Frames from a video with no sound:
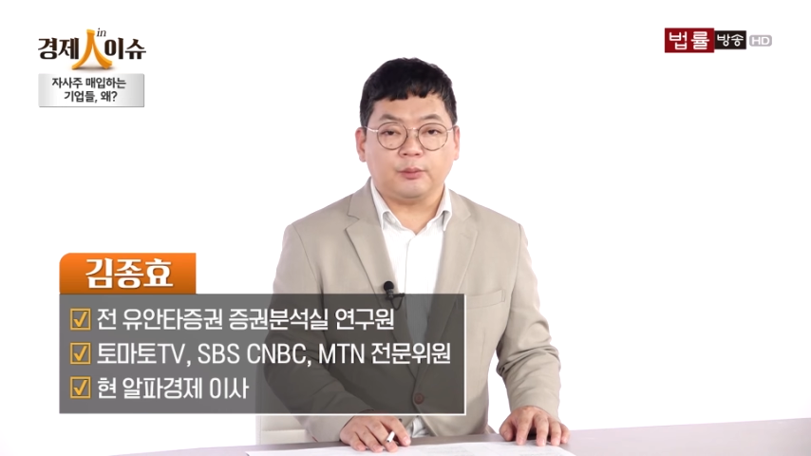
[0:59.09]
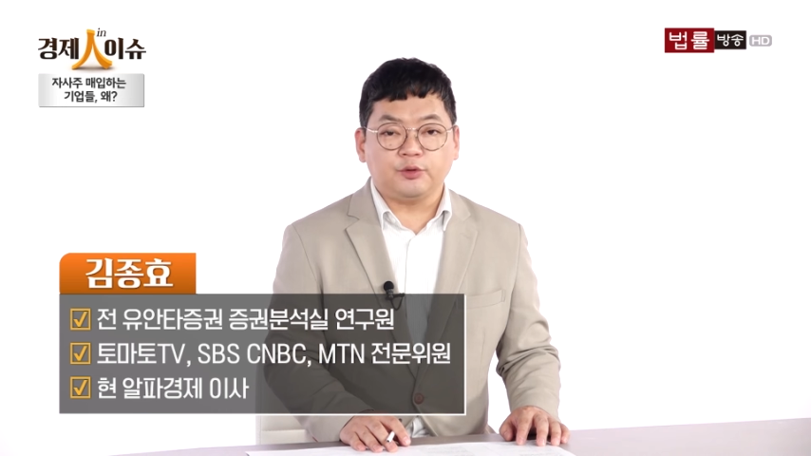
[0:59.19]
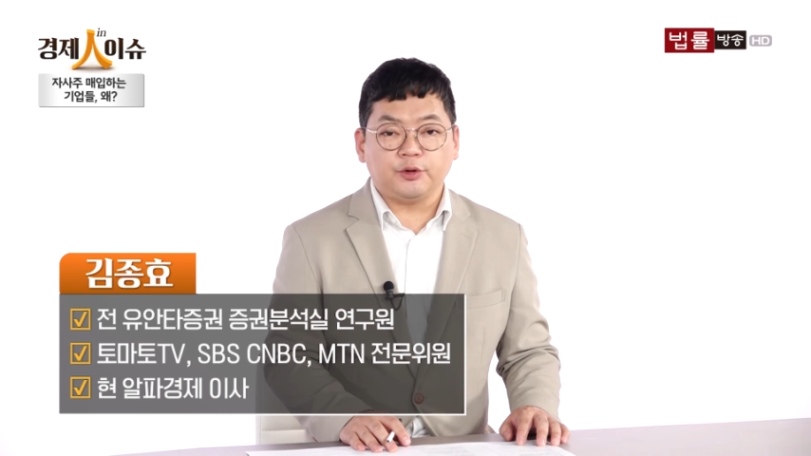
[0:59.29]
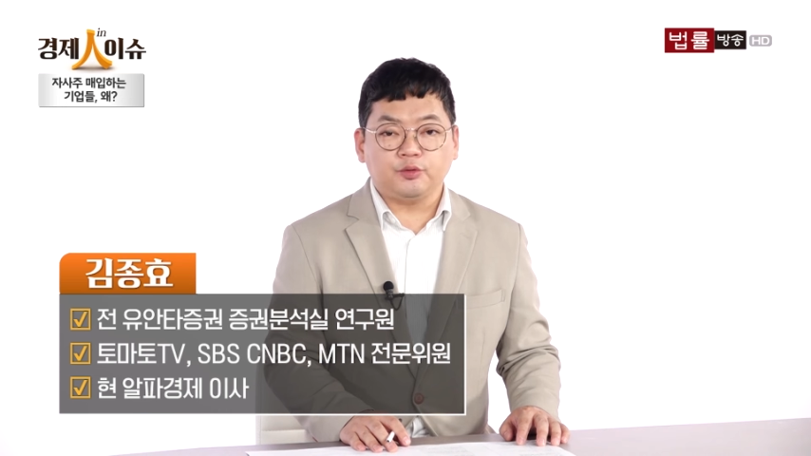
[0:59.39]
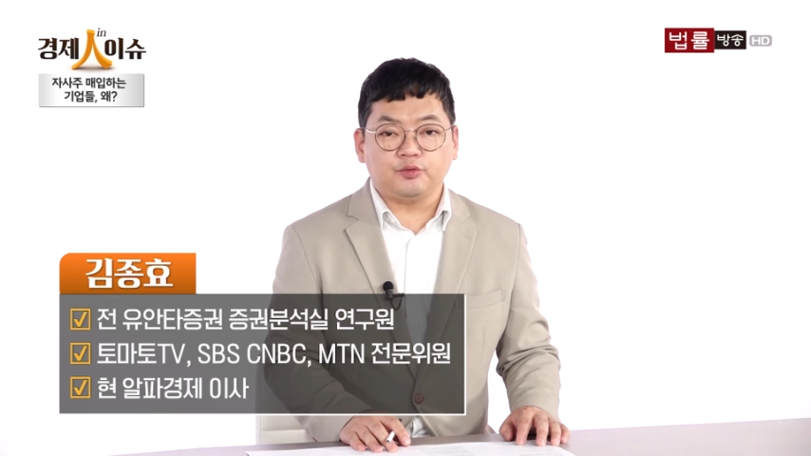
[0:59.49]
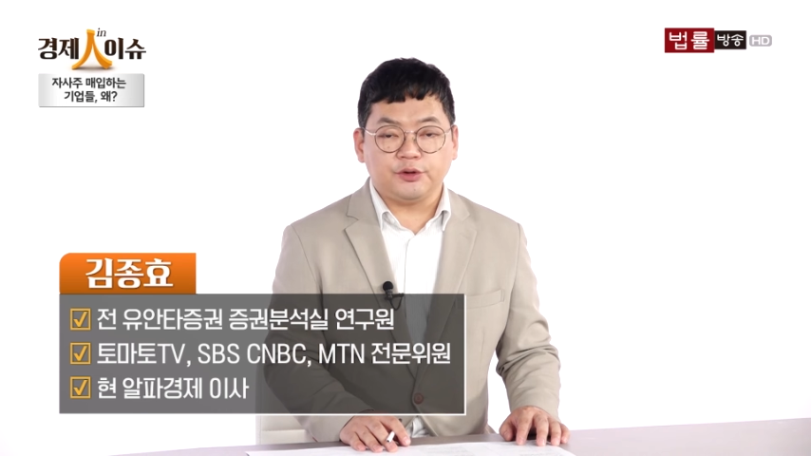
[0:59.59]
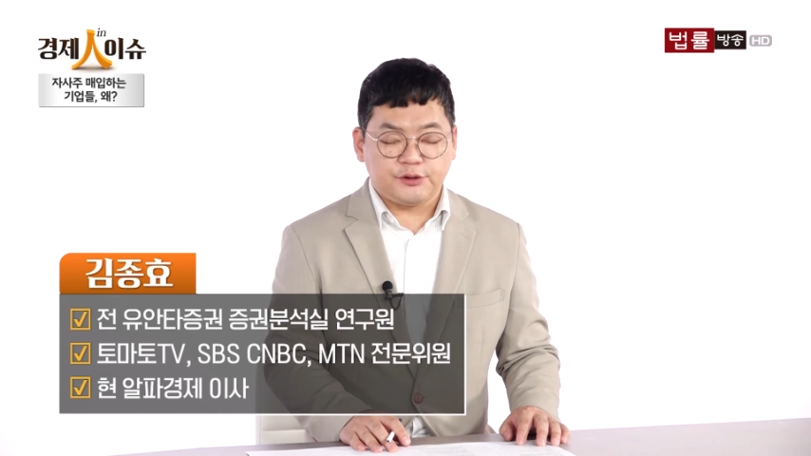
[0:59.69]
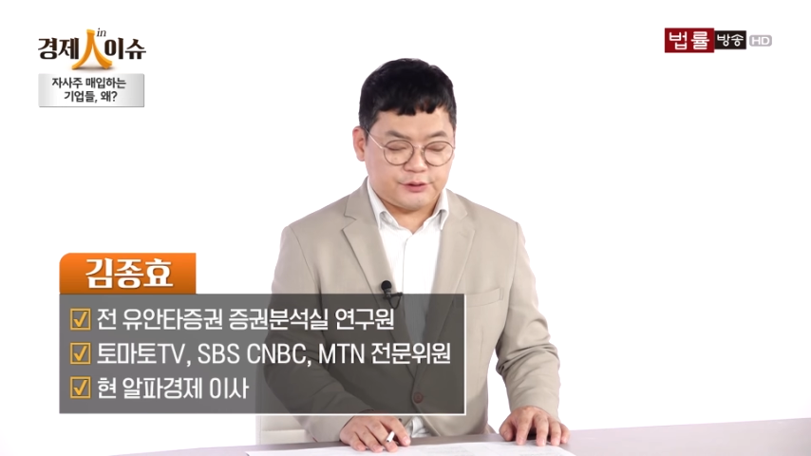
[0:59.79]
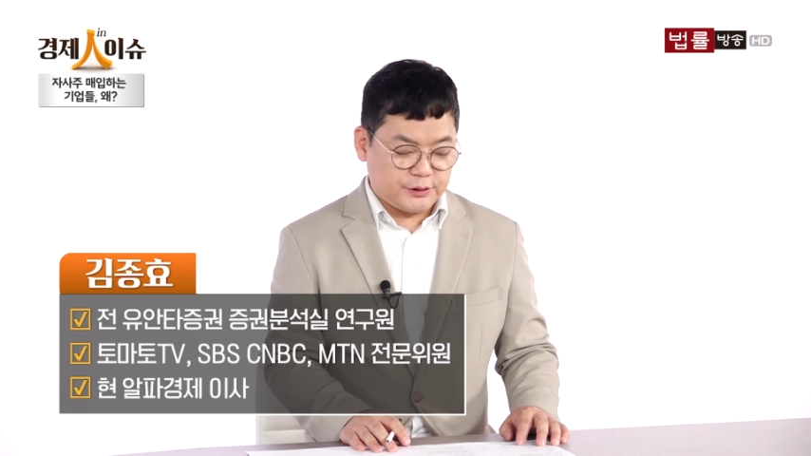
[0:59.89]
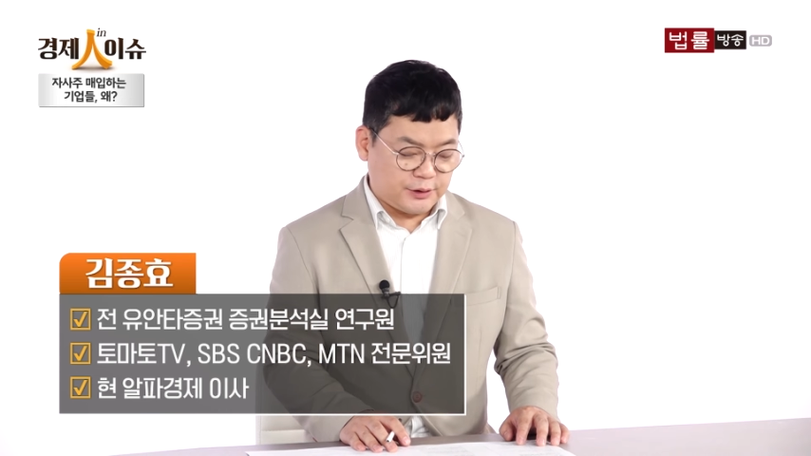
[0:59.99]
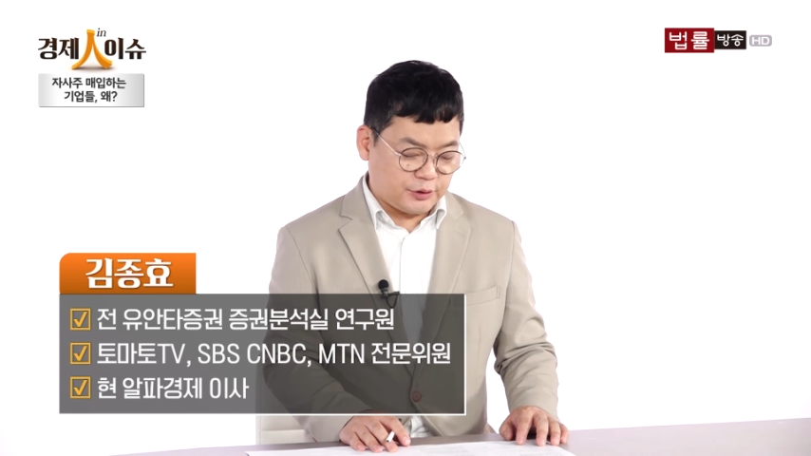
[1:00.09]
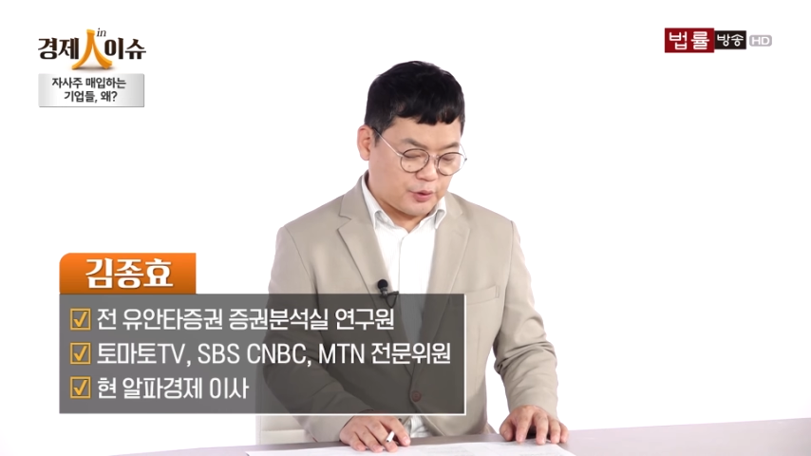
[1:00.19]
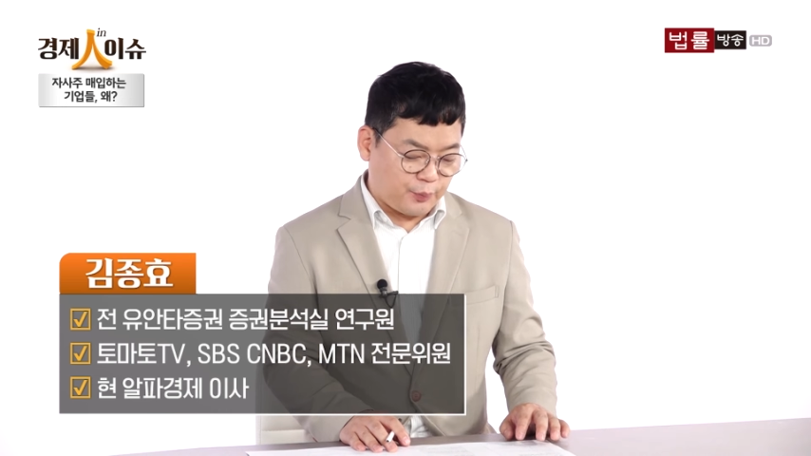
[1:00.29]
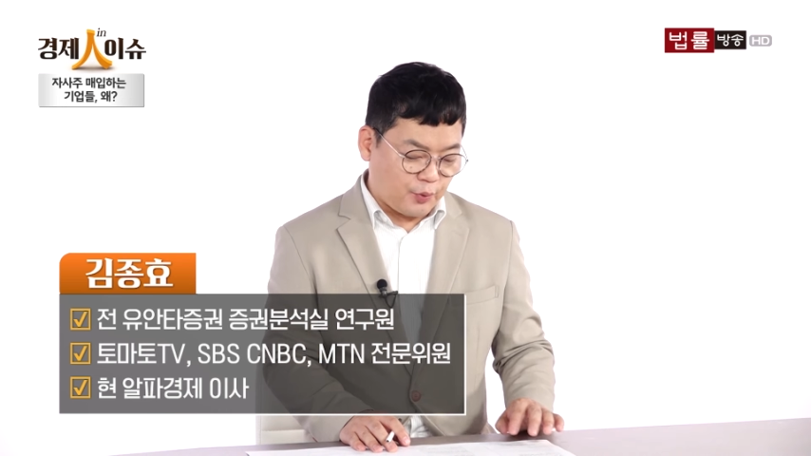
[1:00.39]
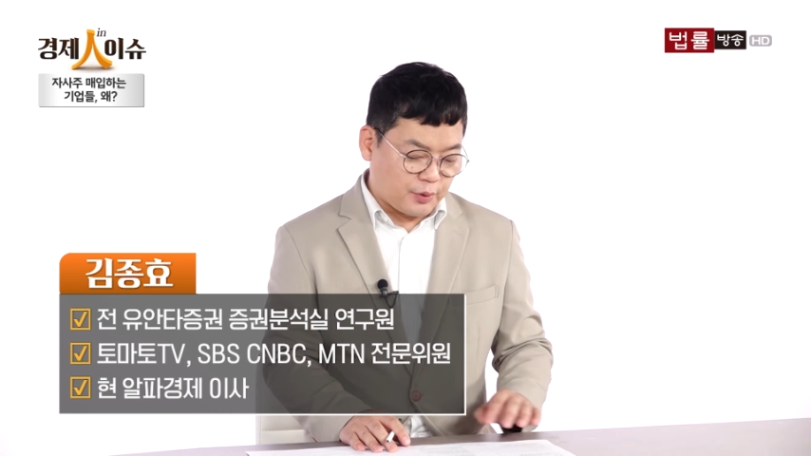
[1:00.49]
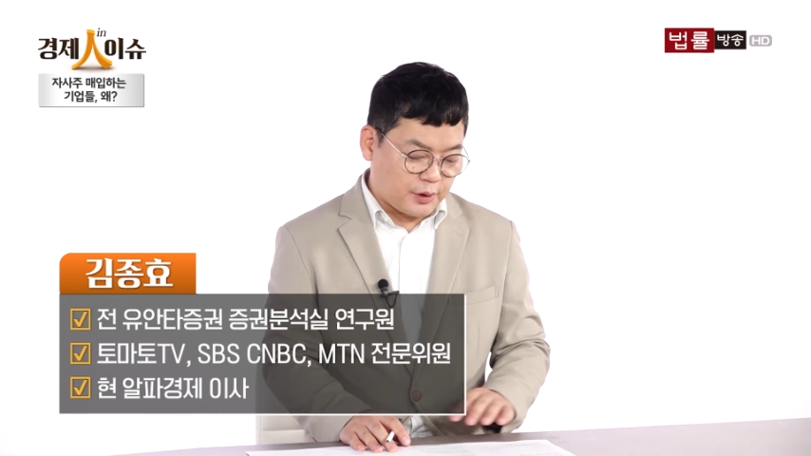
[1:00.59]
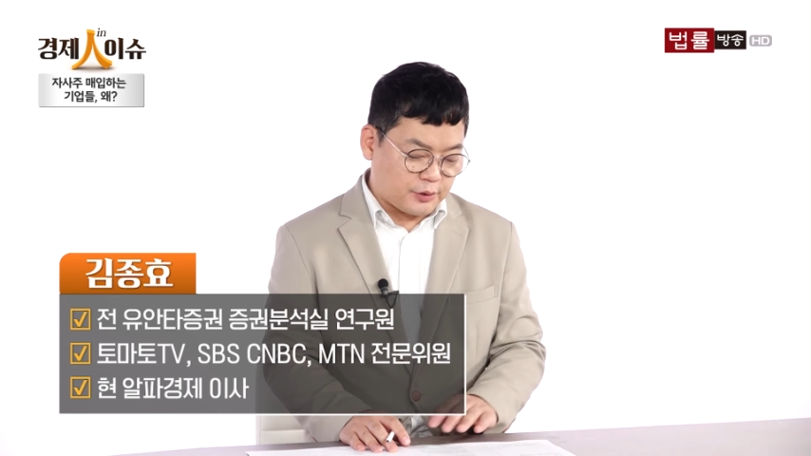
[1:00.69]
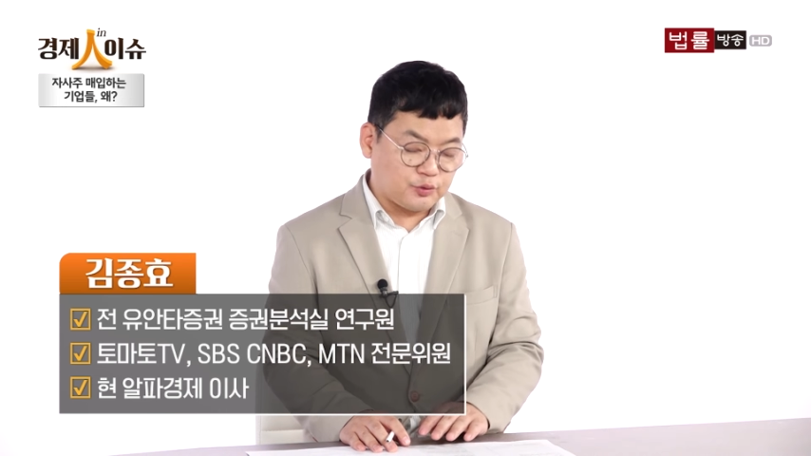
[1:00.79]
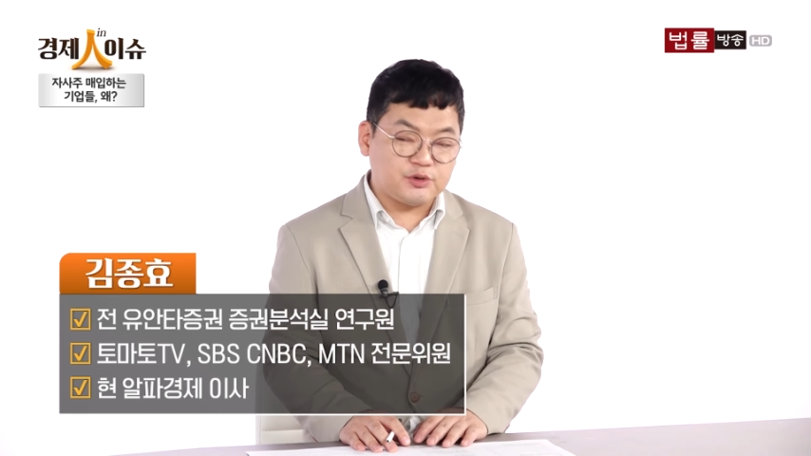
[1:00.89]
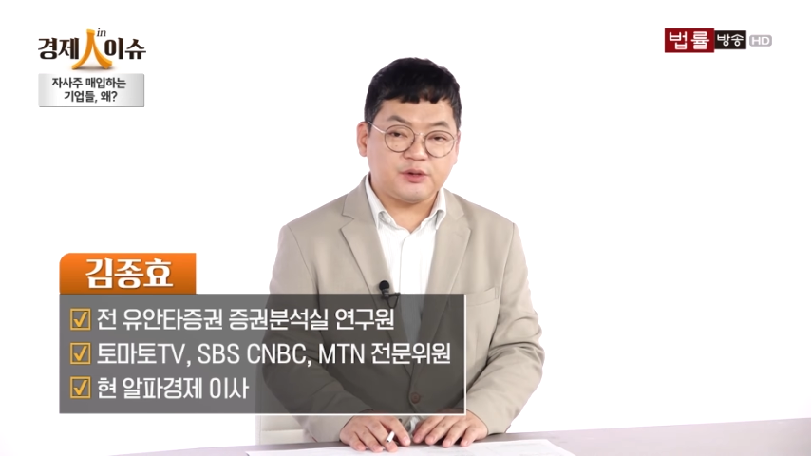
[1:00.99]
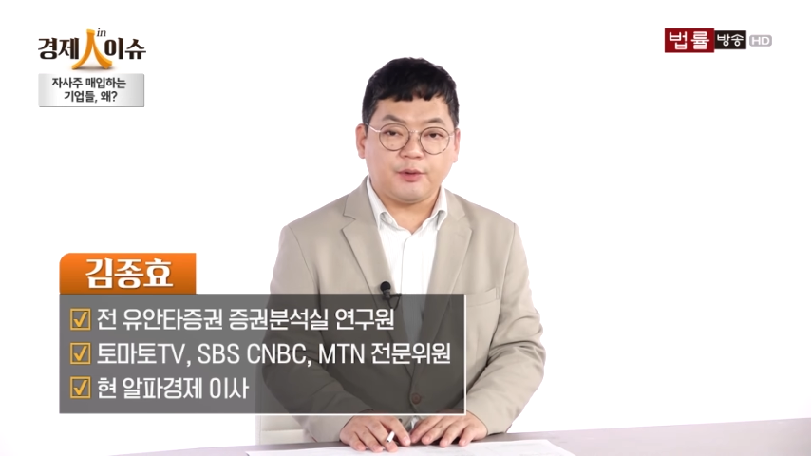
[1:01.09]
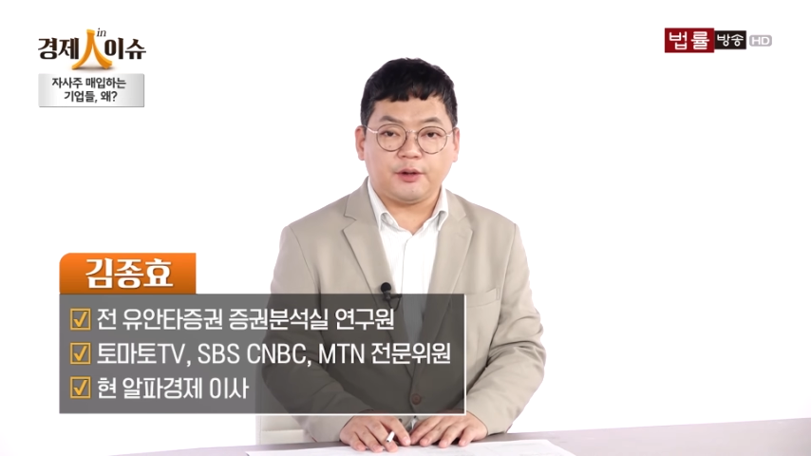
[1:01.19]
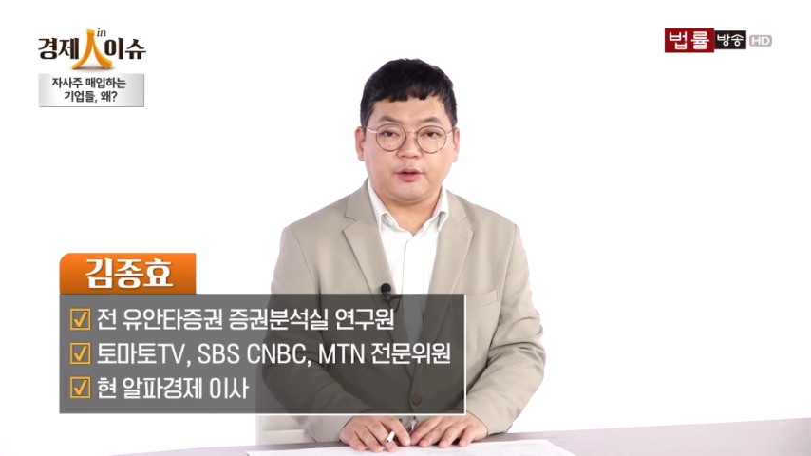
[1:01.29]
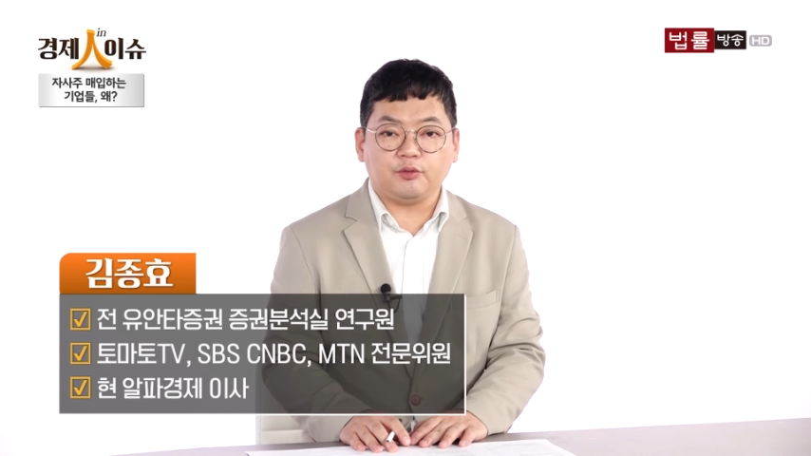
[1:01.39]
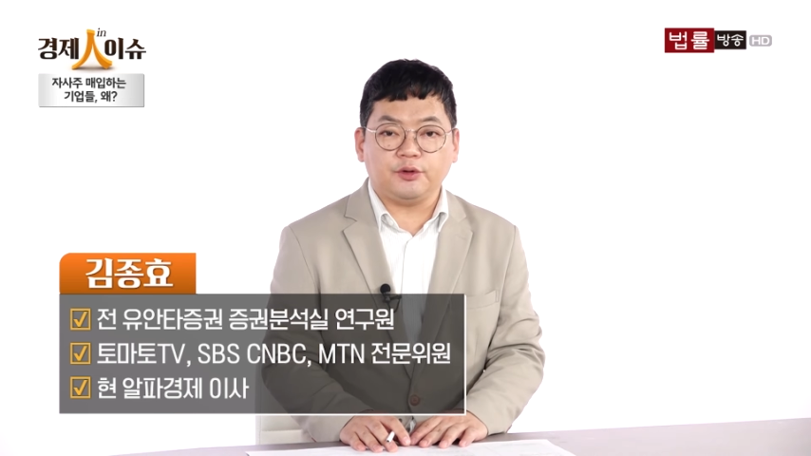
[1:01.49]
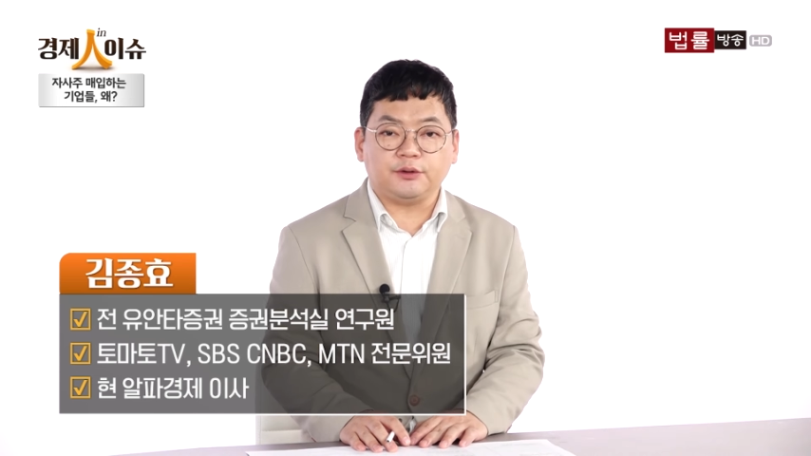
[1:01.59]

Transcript: 아무래도 우리 시장의 저평가가 좀 심화되고